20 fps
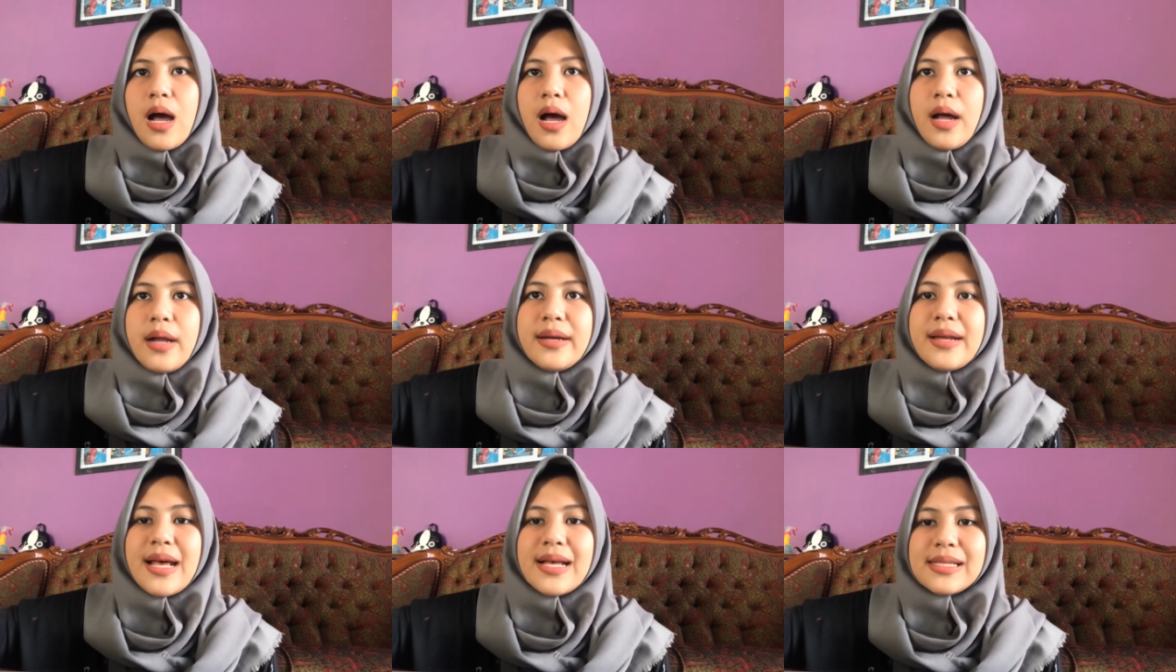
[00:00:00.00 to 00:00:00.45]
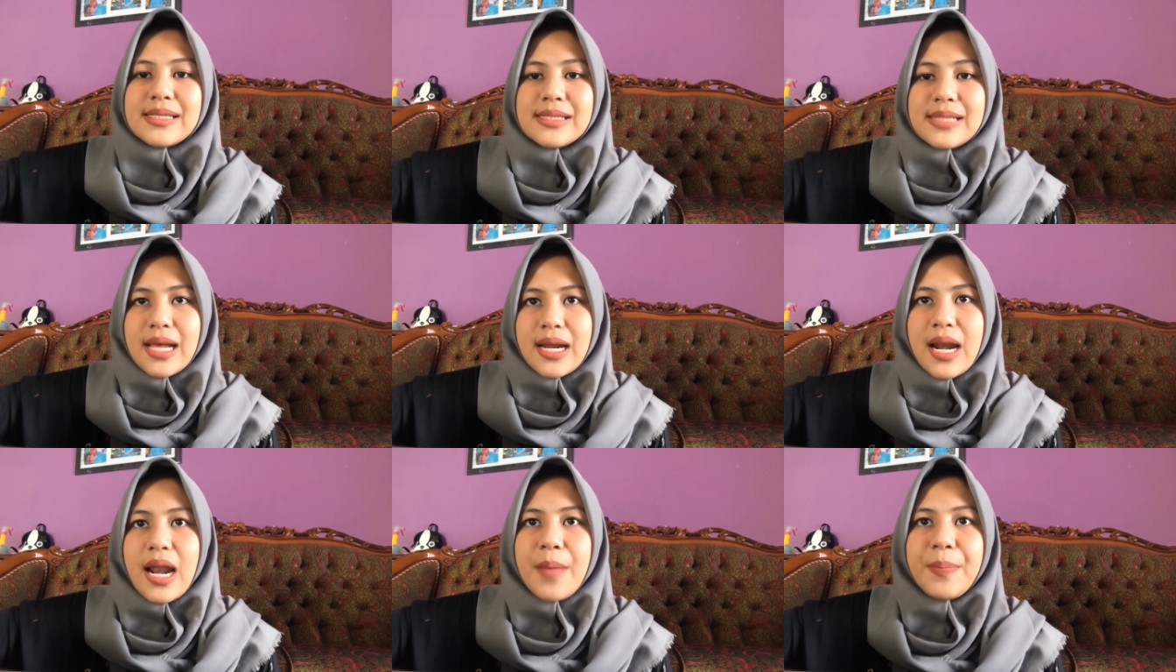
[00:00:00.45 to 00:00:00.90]

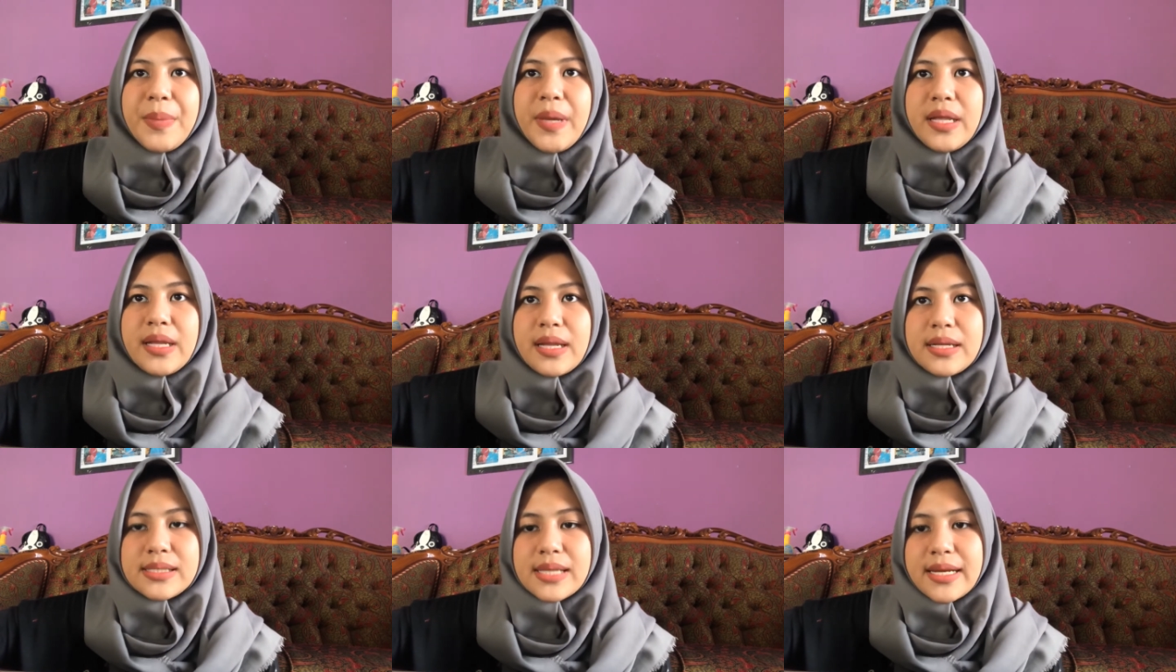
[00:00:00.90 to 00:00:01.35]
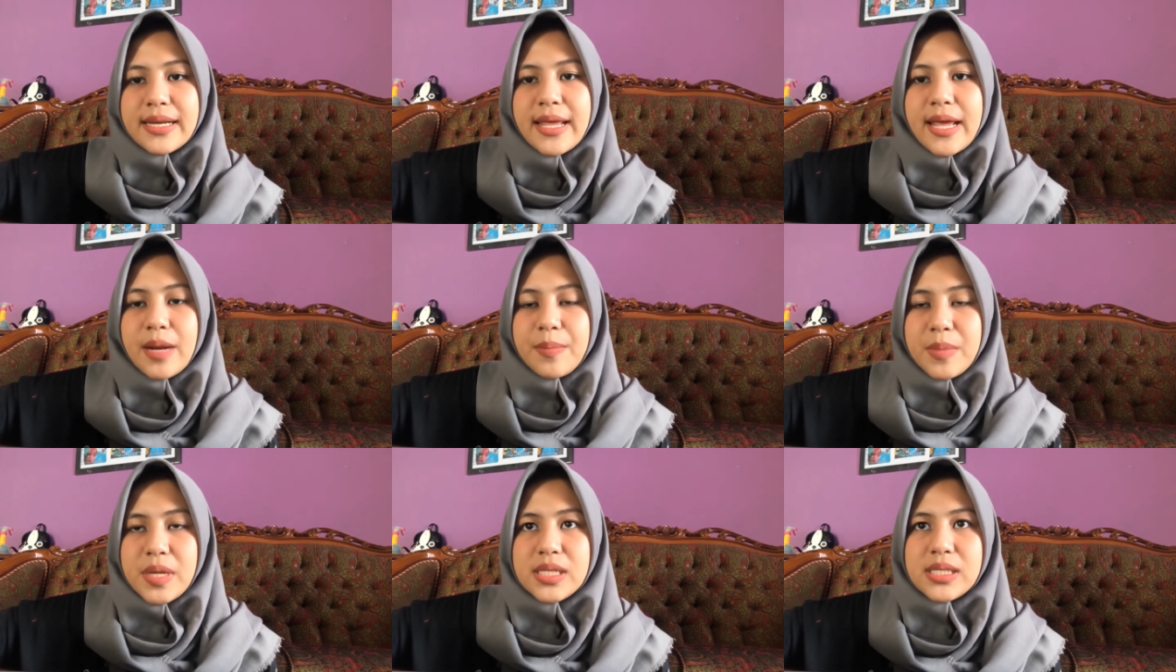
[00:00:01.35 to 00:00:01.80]
Dasar lapisan
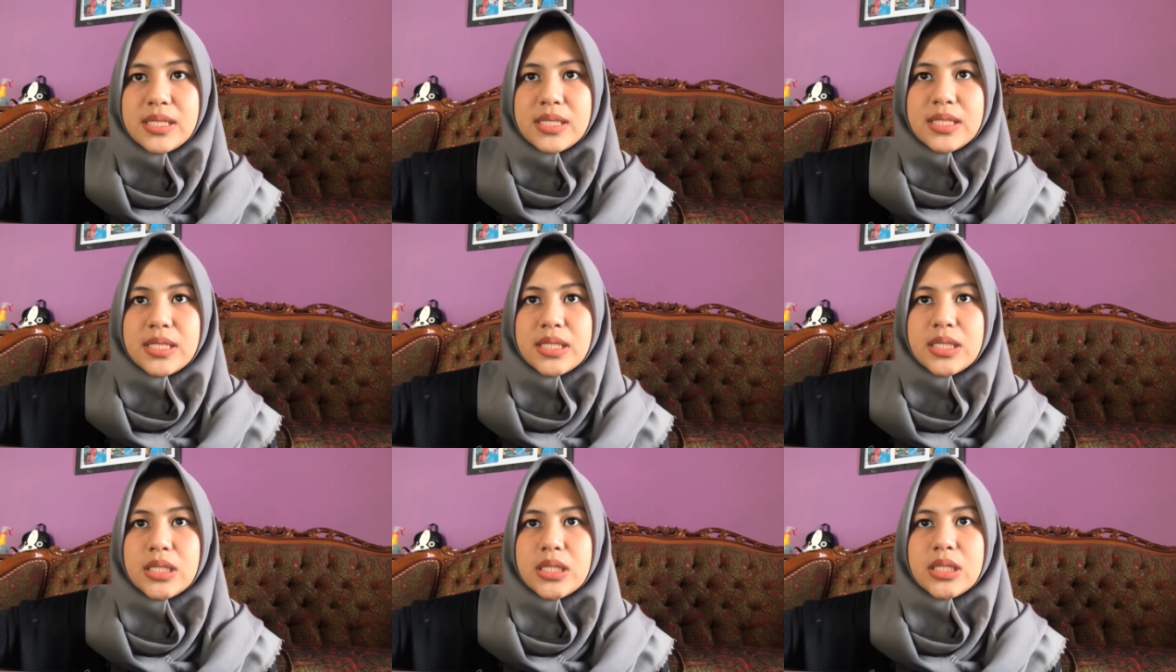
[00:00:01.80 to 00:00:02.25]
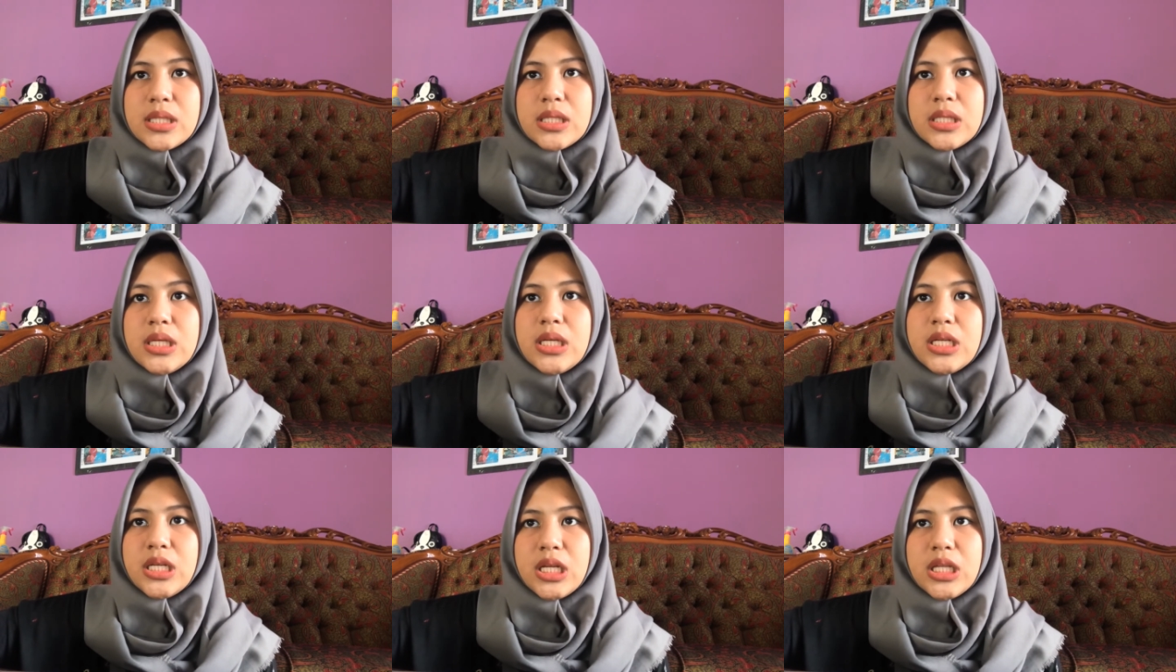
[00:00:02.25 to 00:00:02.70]
dermis
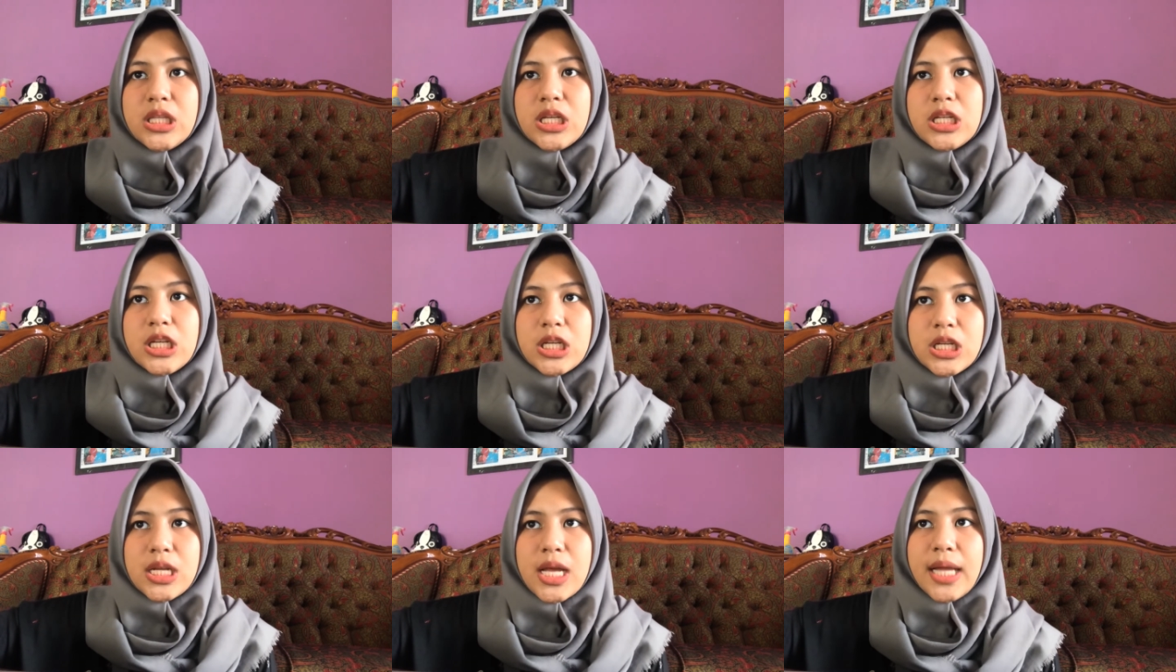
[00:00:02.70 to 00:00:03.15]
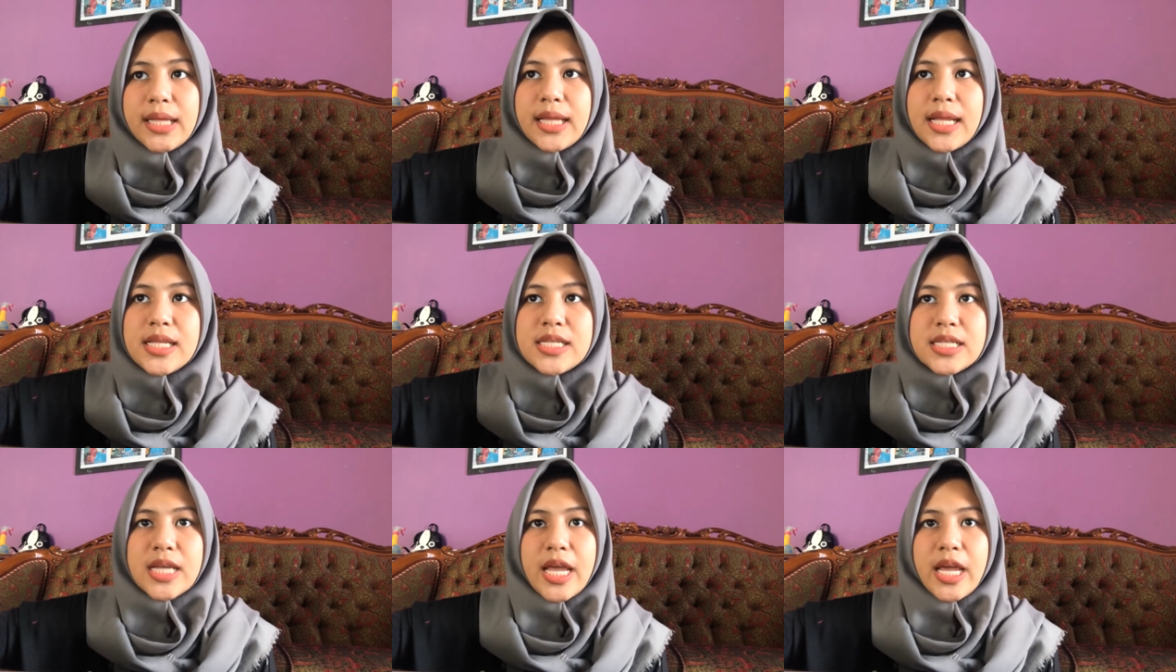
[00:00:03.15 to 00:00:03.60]
ini terdiri
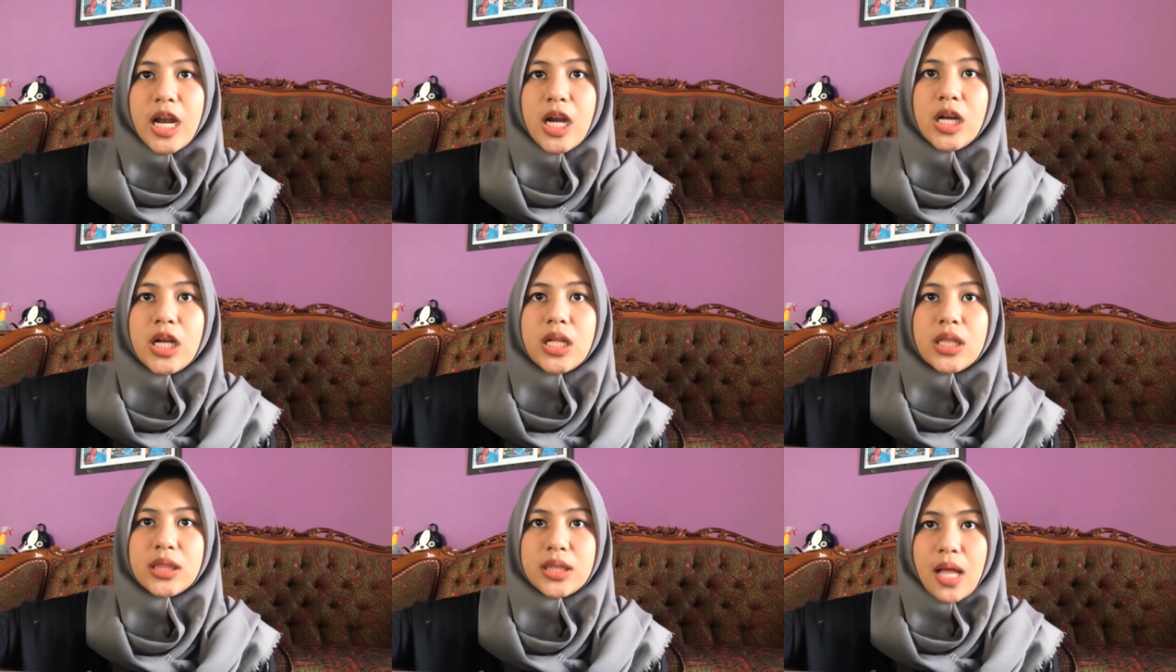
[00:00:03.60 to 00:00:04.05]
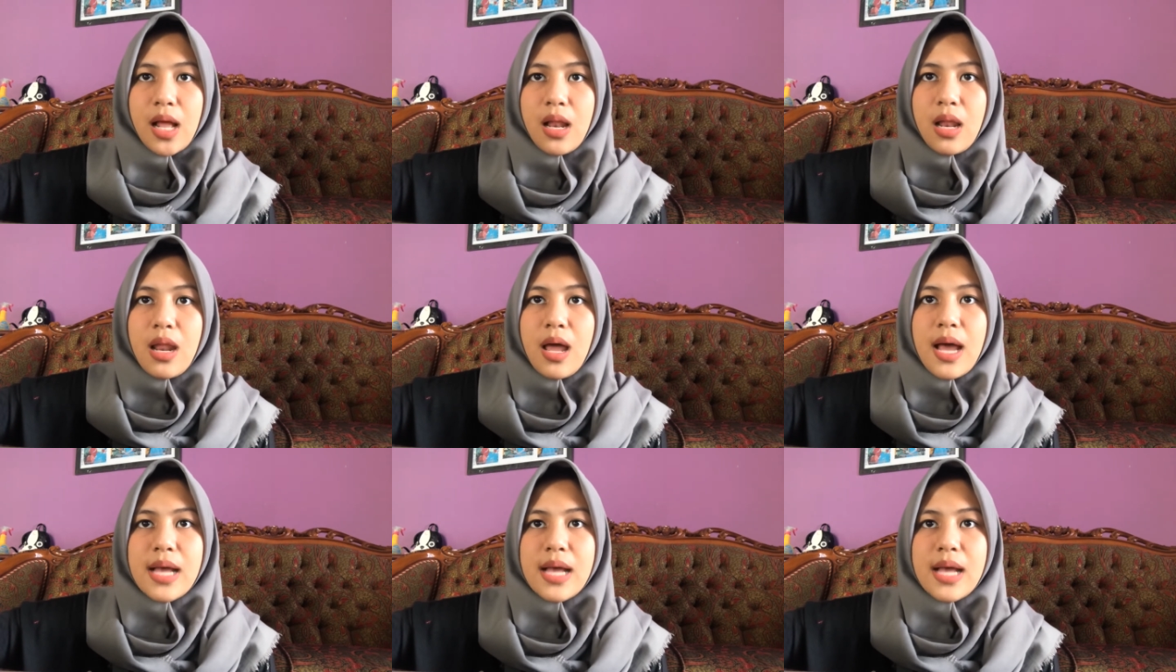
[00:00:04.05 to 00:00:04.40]
atas cairan kental,